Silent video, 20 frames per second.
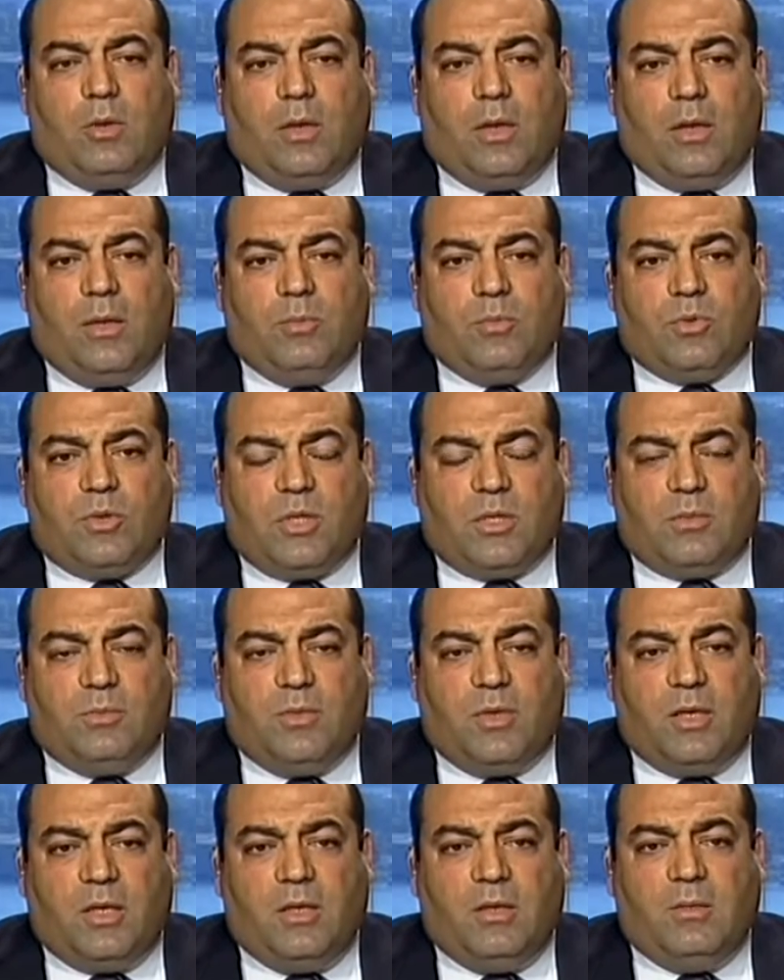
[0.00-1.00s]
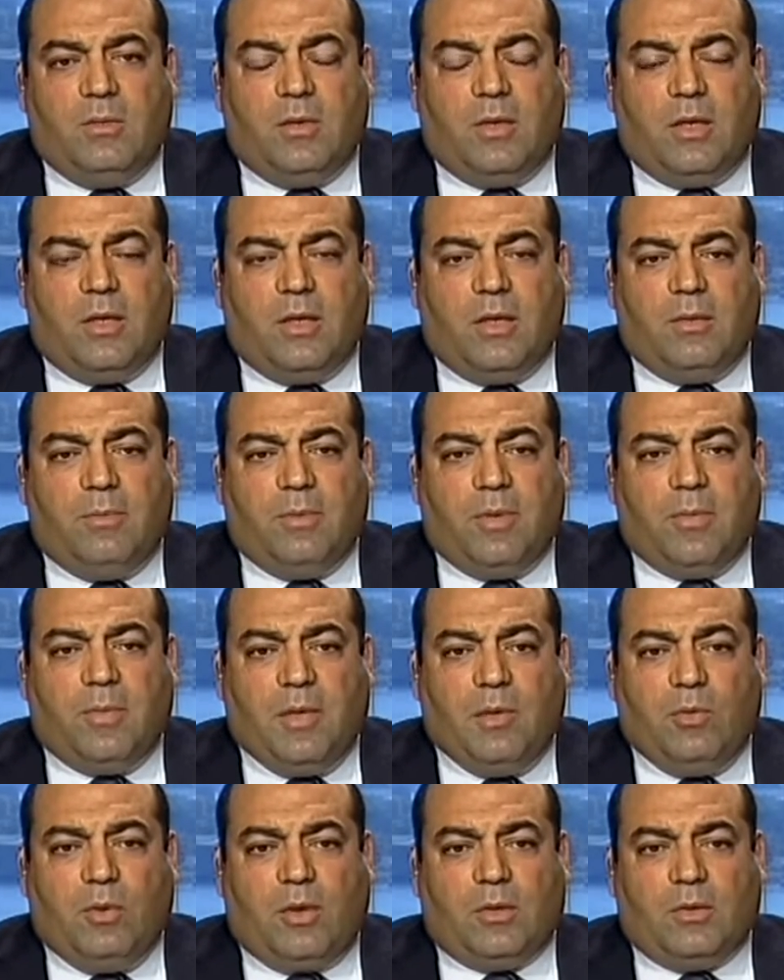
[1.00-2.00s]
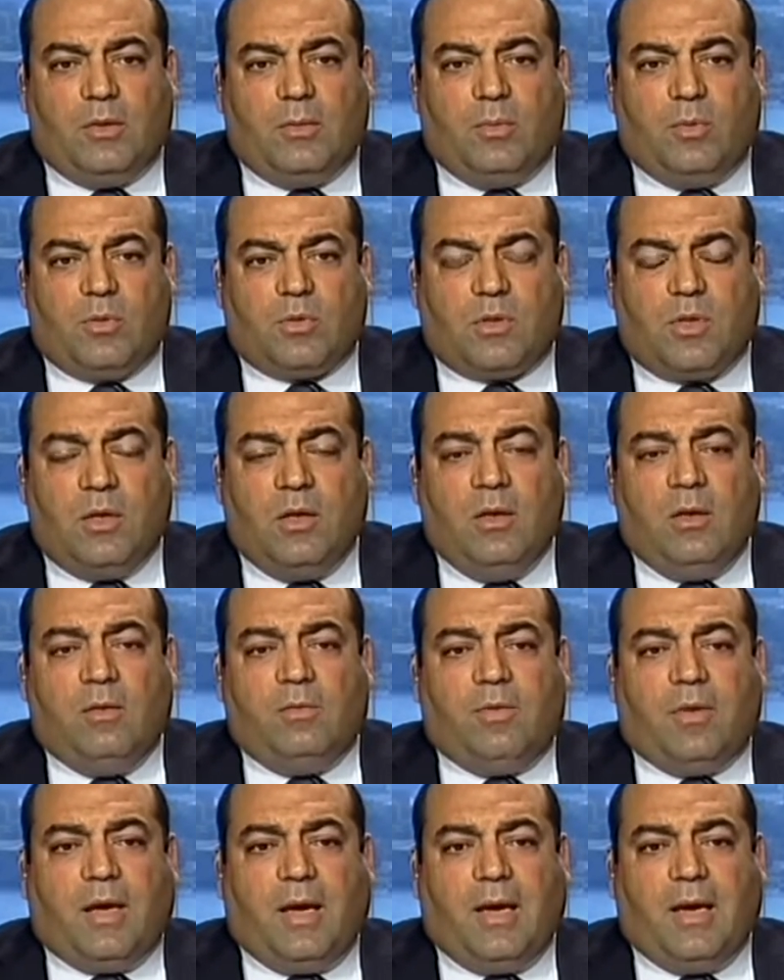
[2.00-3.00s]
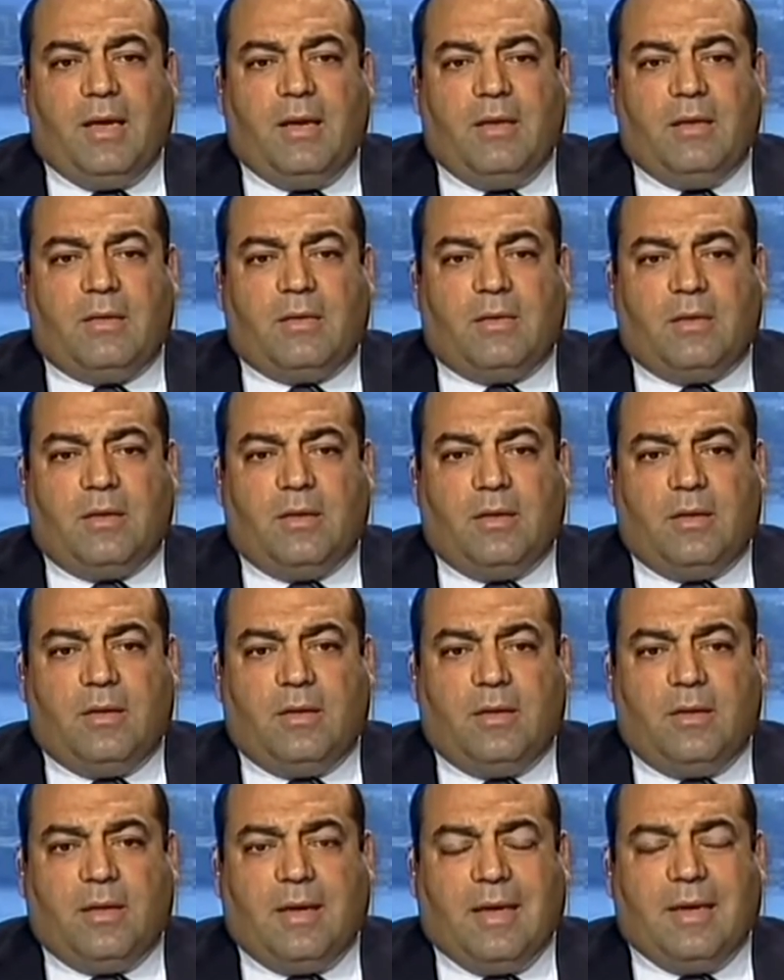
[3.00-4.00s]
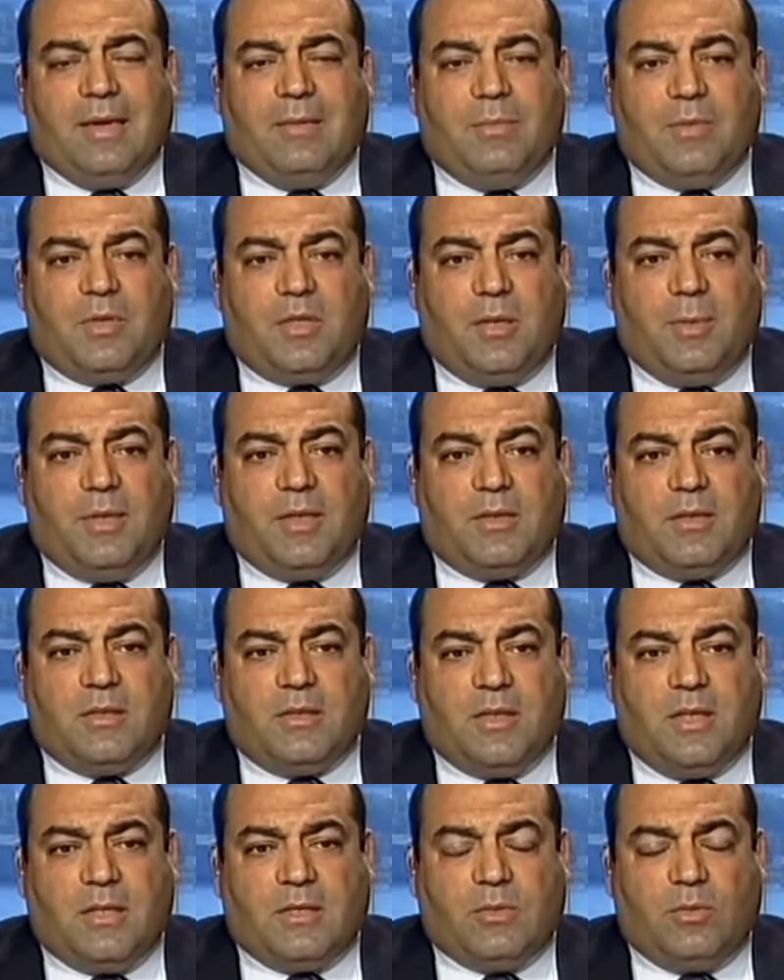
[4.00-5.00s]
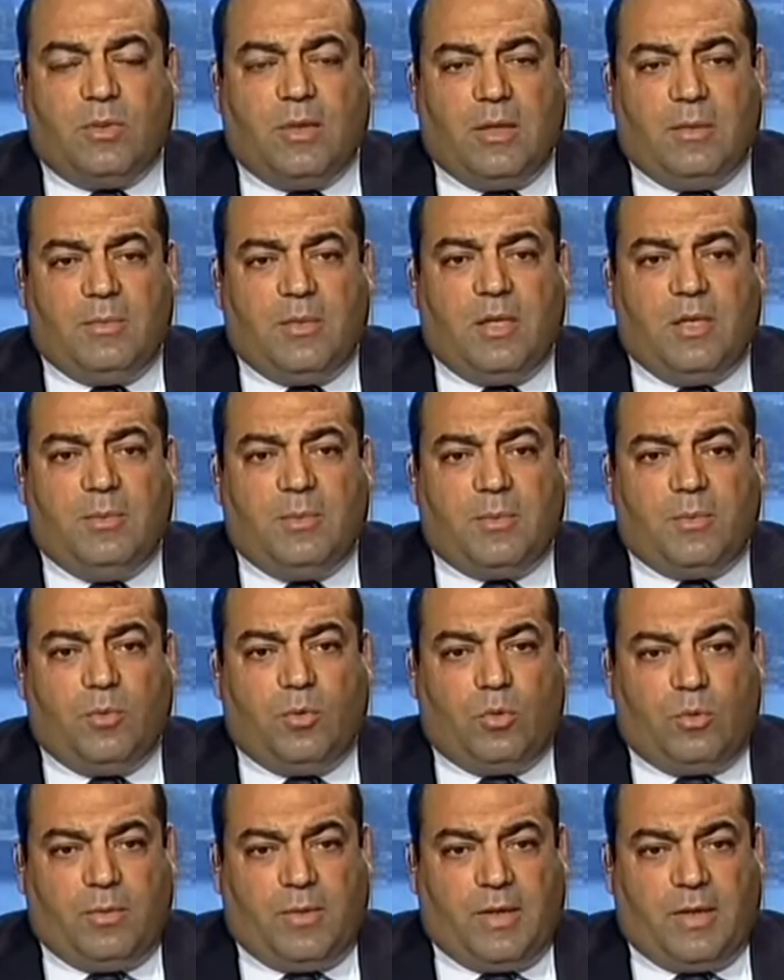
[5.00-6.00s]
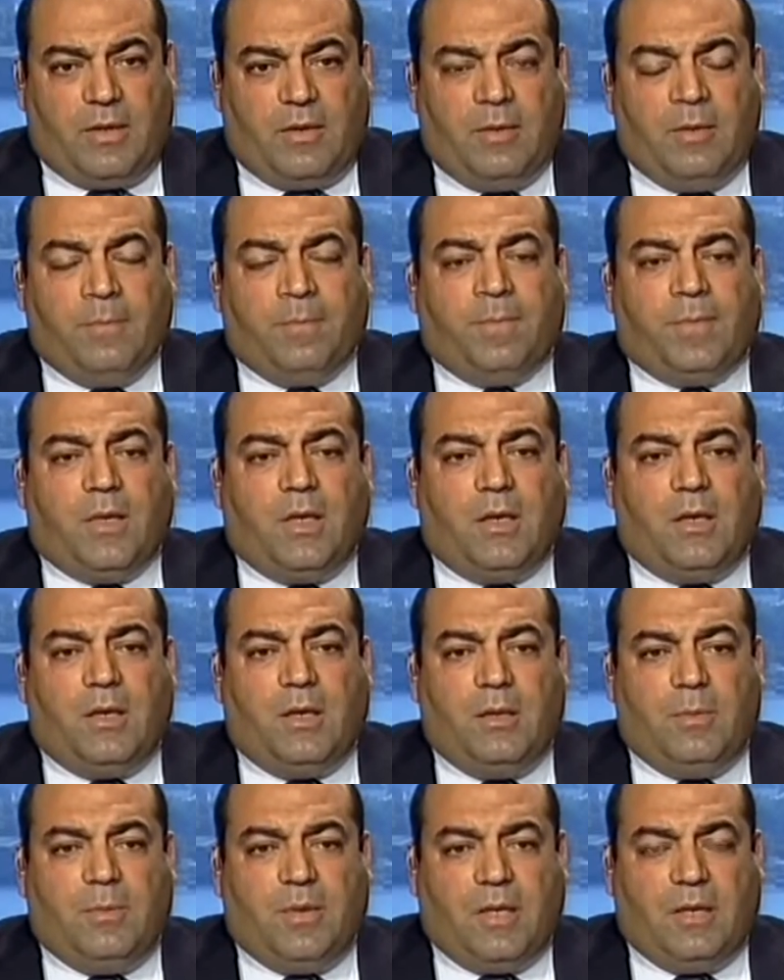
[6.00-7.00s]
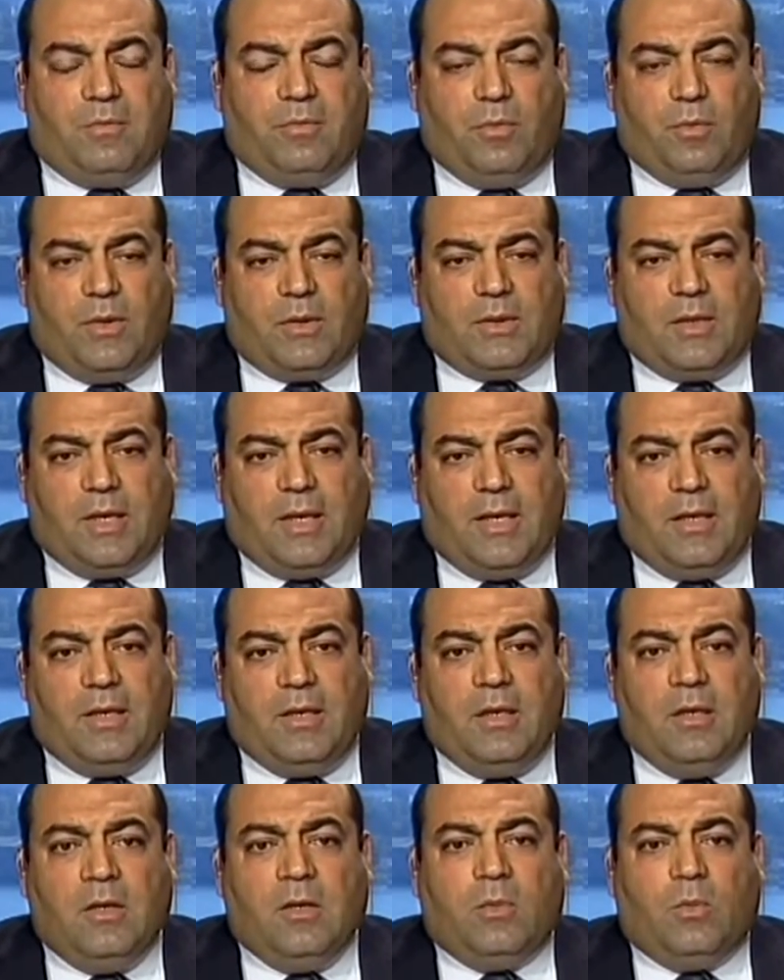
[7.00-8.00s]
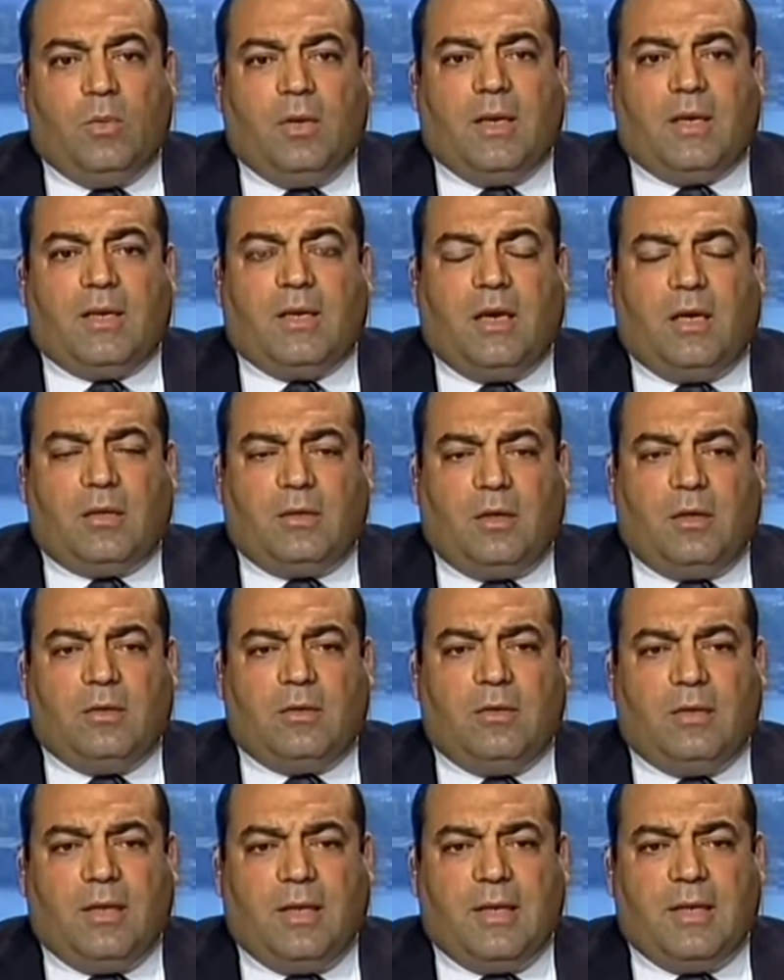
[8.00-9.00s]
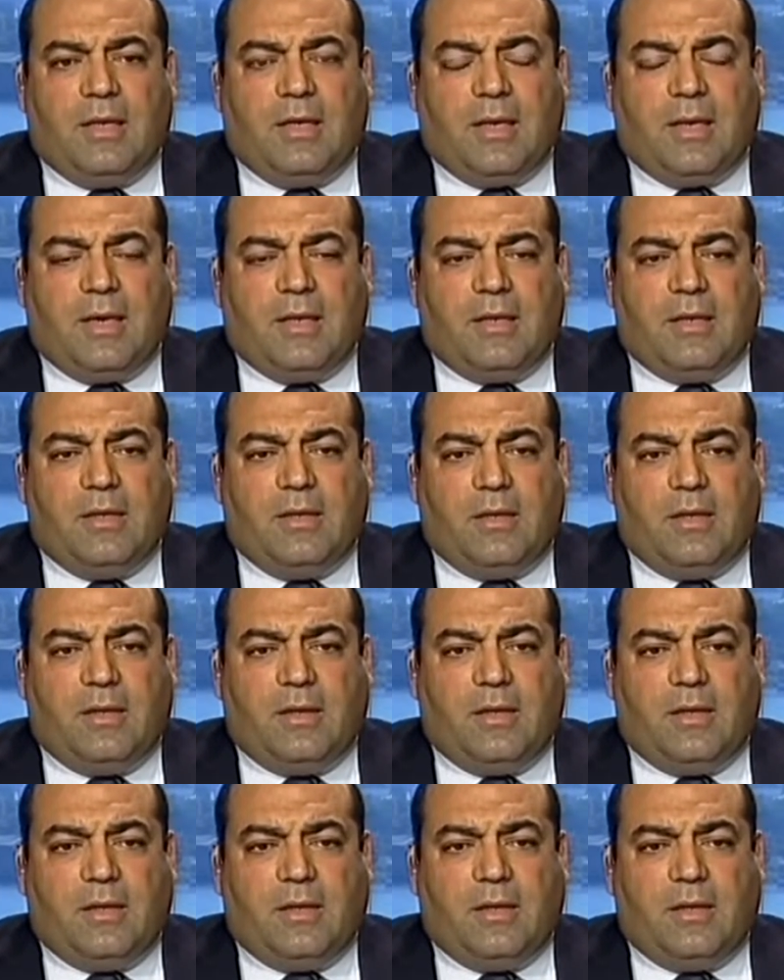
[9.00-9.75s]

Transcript: المستثمرين آه، بيبعدوا عن البورصه في حاله آه، عدم الثبات السياسي والامني اللي بتمر بيها البلد في الوقت الحالي ولكن اعتقد ان يعني